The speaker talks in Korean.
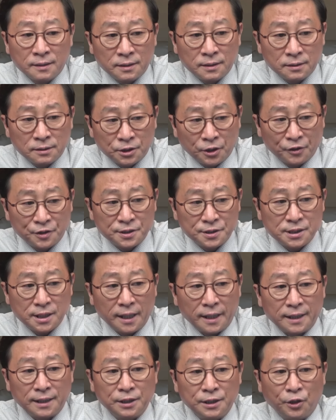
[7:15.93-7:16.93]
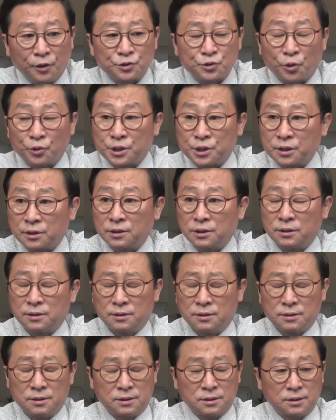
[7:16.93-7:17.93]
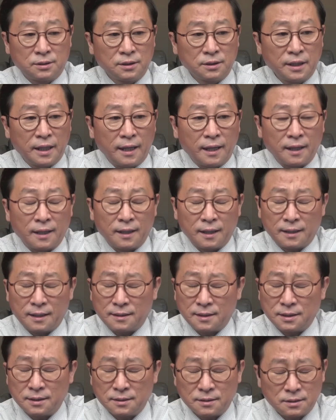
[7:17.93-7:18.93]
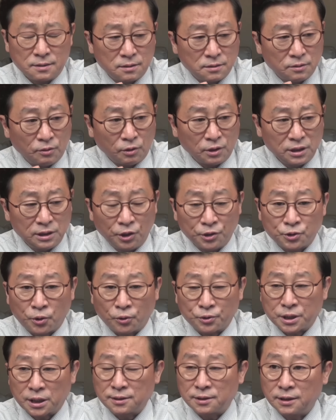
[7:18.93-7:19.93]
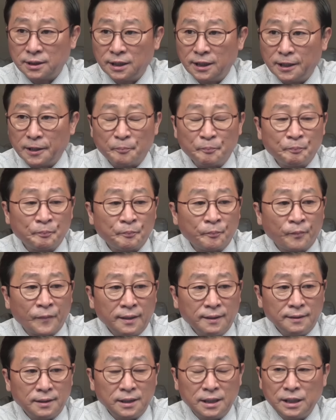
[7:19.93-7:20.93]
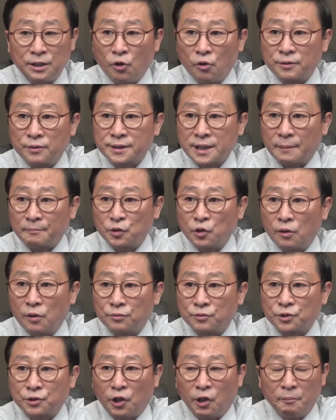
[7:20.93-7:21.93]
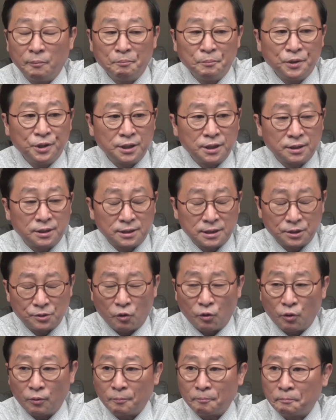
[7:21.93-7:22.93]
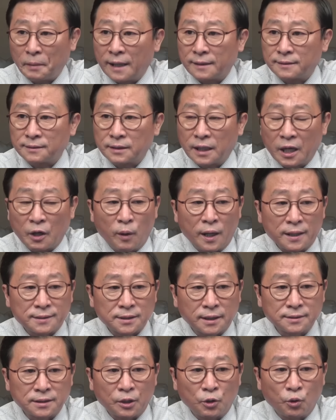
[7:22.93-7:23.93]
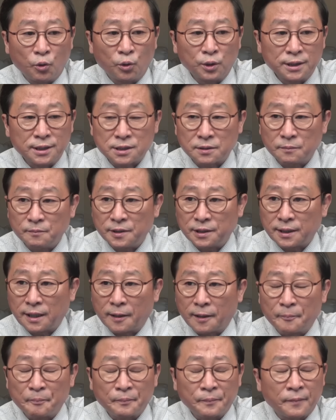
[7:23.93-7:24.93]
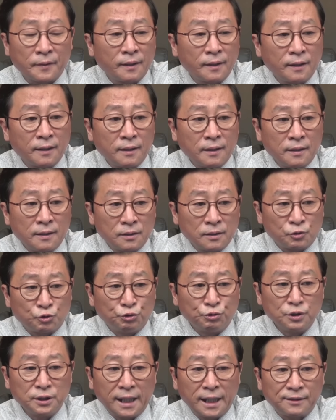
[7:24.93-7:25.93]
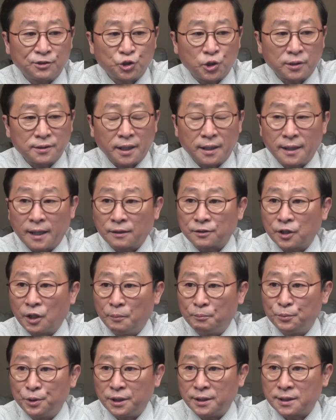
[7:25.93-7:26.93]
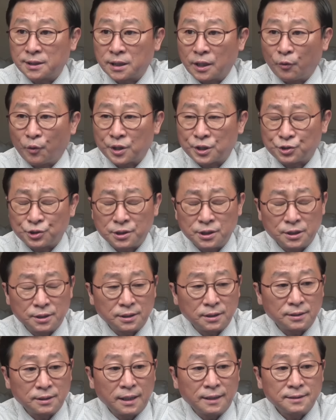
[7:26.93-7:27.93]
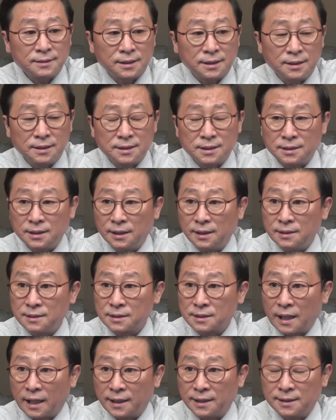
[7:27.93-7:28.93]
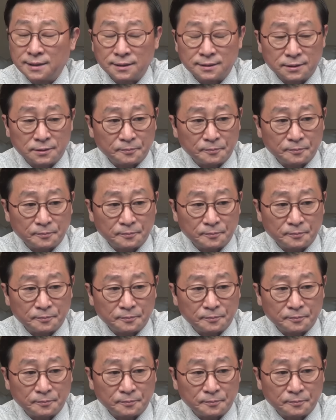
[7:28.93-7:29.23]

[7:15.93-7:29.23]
현재 이런 소식 등의 이런 소식들이 2030 커뮤니티로 빠르게 확산되고 있습니다. 국내 최대의 커뮤니티라고 할 수 있는 DC 인사이드,